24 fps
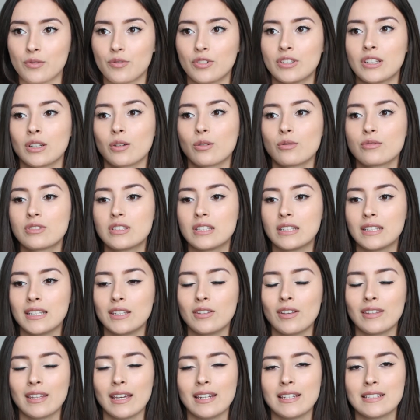Eu vou ter
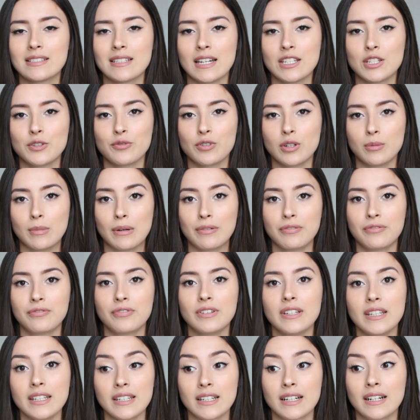conseguido analisar de forma
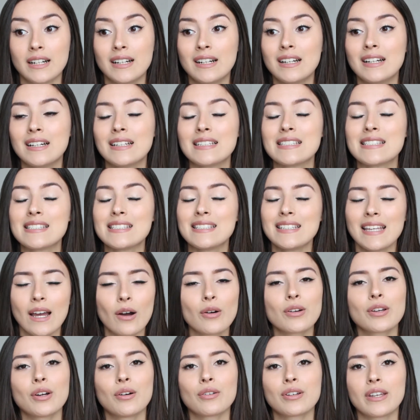fria se é
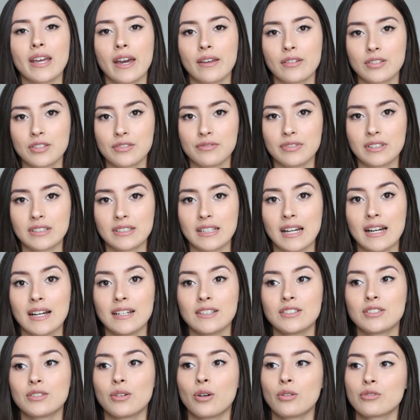o que eu quero de
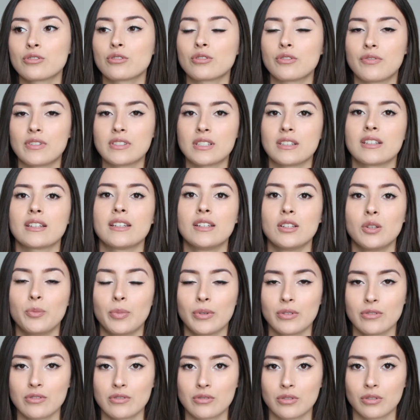verdade ou se eu tô fazendo aquilo
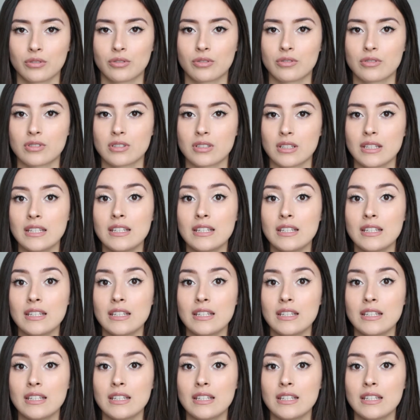pelos outros.